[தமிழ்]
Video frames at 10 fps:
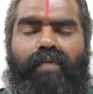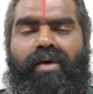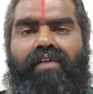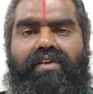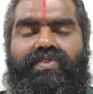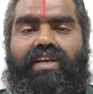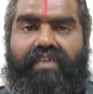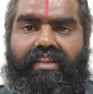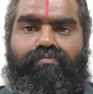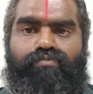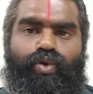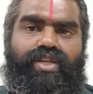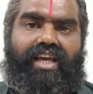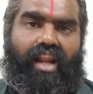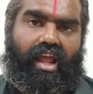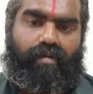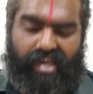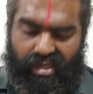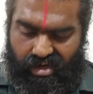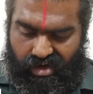அமாவாசை விரதம் பூஜை
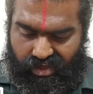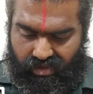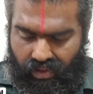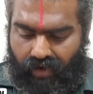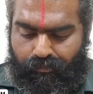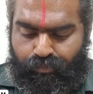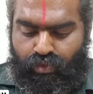எல்லாமே இன்றைக்கு தான்